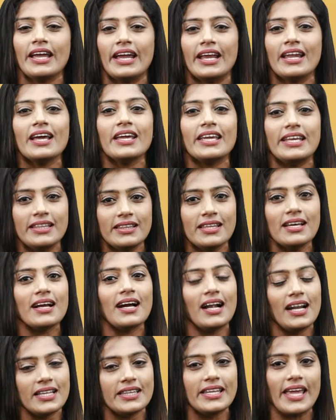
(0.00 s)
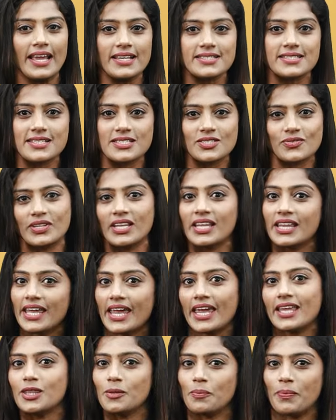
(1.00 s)
ஏன்னா இந்த காலத்து யங்ஸ்டர்ஸ் வந்து அதை
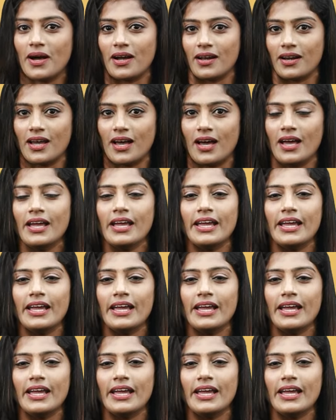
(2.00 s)
ஏற்றுப்பாங்களா